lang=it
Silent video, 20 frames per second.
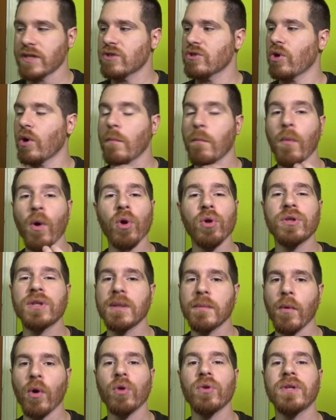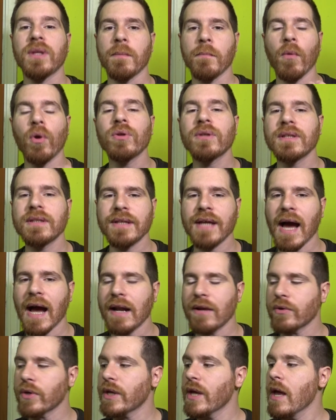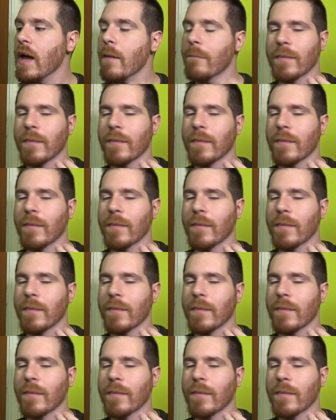ci sono molti molti molti dialoghi,